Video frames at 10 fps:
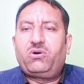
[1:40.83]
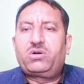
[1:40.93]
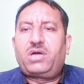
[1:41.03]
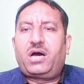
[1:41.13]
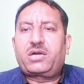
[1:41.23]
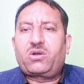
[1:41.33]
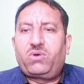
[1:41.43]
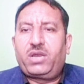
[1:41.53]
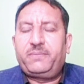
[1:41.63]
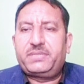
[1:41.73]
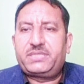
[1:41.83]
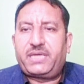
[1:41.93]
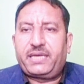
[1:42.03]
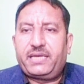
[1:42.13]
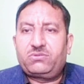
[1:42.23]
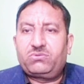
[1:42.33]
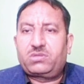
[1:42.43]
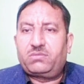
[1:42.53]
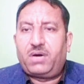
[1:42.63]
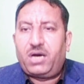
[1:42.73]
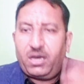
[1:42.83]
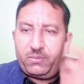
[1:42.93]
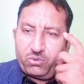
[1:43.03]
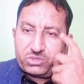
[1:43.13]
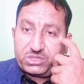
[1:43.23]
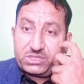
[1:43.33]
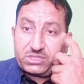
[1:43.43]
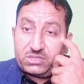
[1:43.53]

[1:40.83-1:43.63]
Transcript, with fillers: और डॉट ऑनलाइन पे जाएंगे तो तमाम नोट्स